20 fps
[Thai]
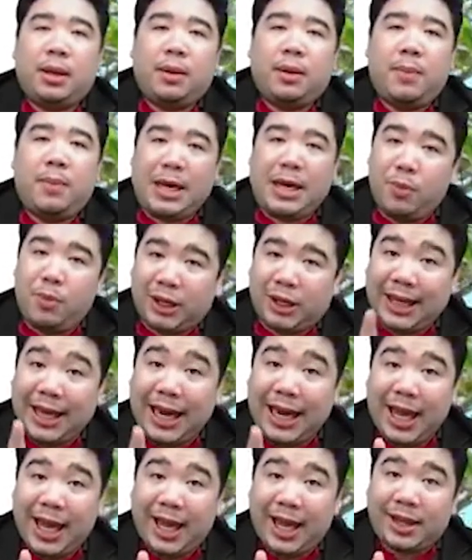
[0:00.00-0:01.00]
มีทั้งหมด
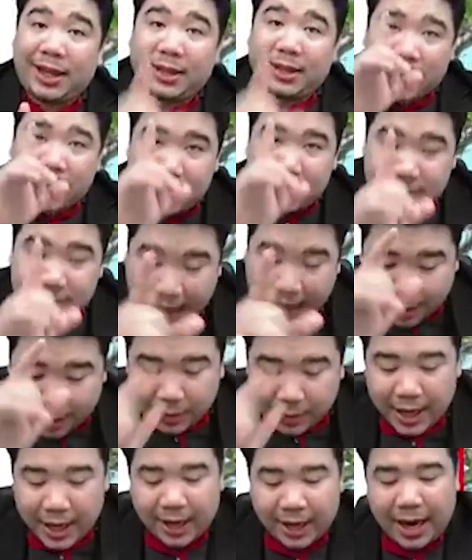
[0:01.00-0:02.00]
กี่เลขสาม
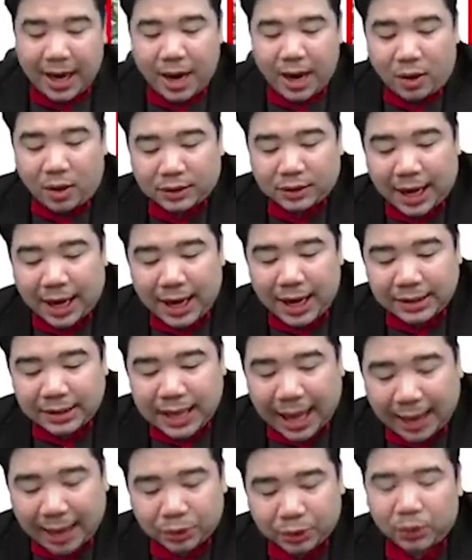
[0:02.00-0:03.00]
เลขให้น้องใส่เลข
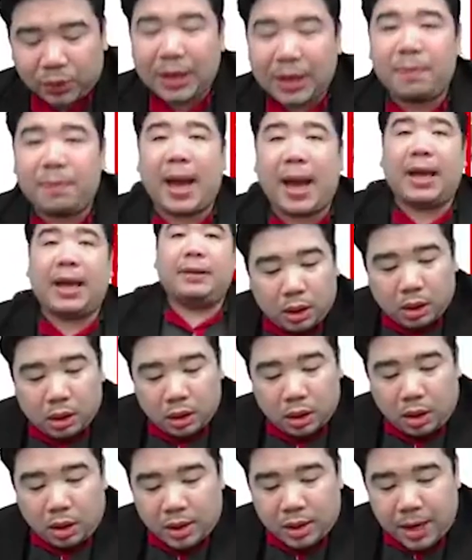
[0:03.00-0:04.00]
สามตรงนี้ไป
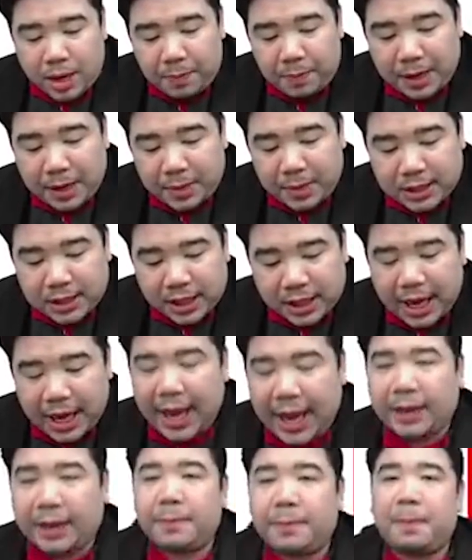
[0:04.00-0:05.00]
ขอยัดเปลี่ยนเป็นสีแด
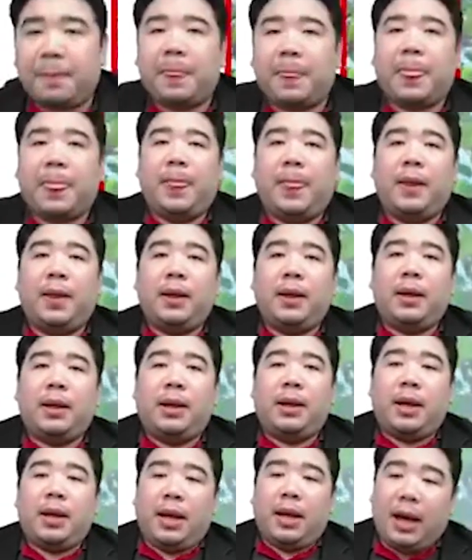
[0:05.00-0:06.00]
ง
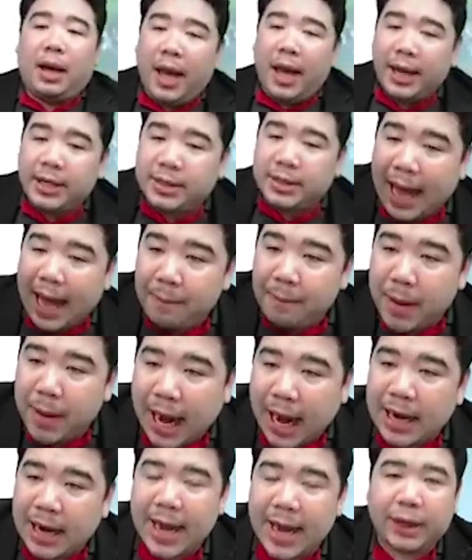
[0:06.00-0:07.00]
เลขสามปาก
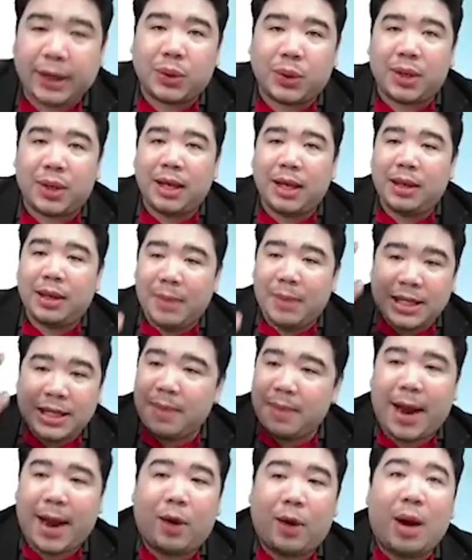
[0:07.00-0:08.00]
กาแดงตัวนี้ไม่
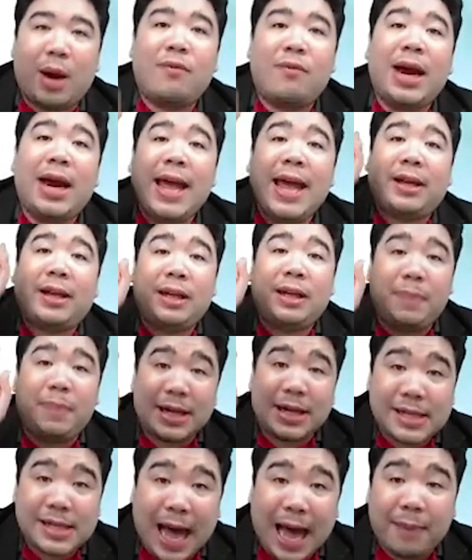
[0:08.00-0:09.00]
ใช่หมายความว่าเลขที่
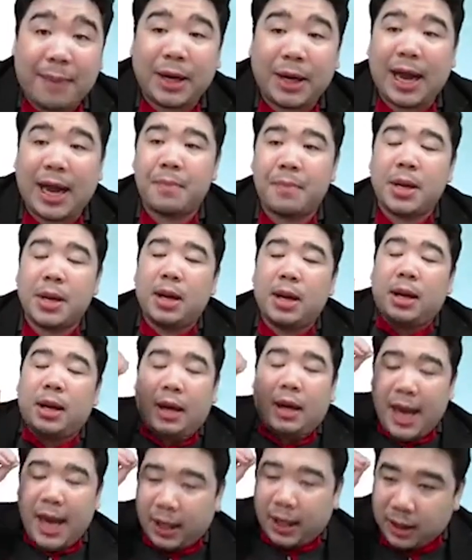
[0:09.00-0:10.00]
เป็นสามนะครับ
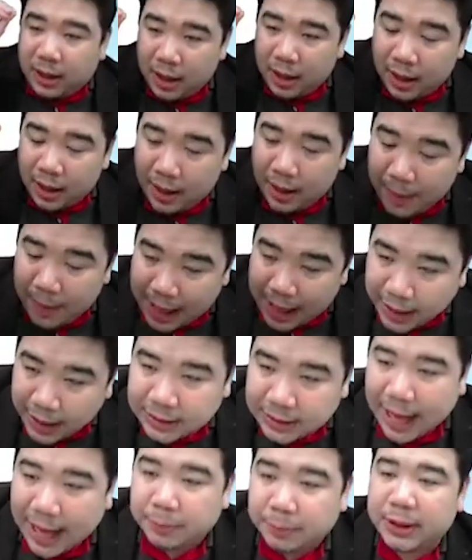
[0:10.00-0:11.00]
เลขที่เป็นเลข
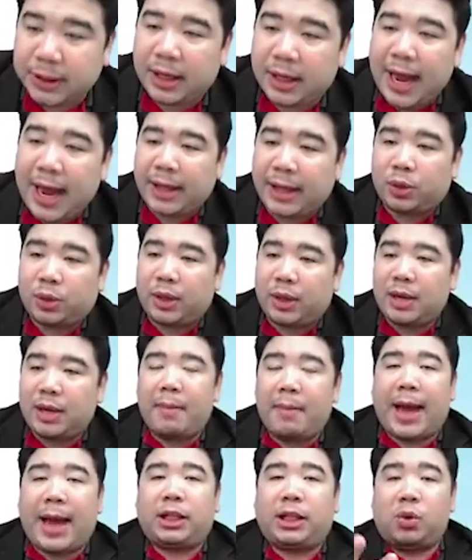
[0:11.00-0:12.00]
สามสีแดงตรงนี้
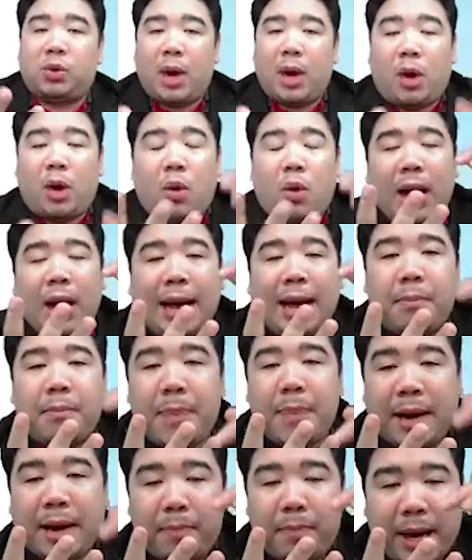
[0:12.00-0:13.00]
หมายถึงว่าความ
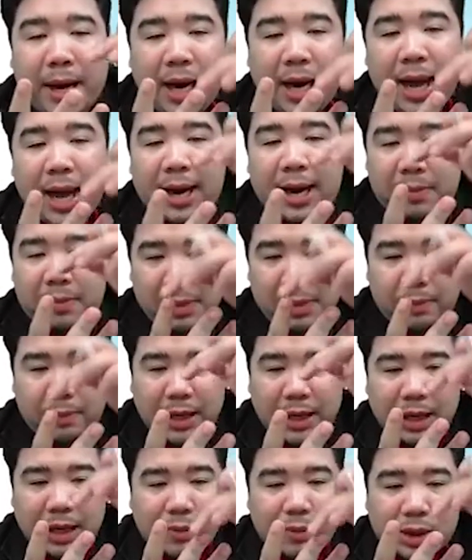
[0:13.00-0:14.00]
เป็นไปได้มัน
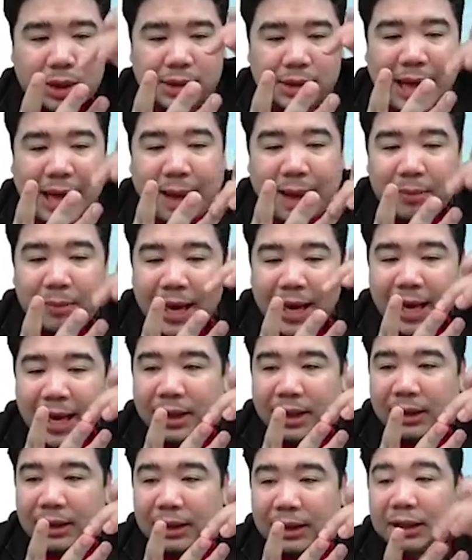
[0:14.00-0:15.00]
มีทั้งหมดสามเลข
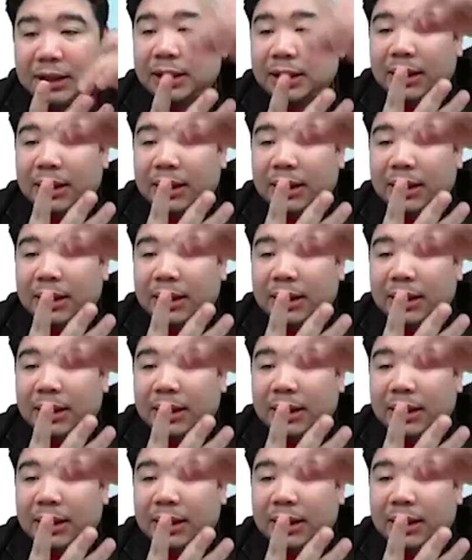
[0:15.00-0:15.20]
คือ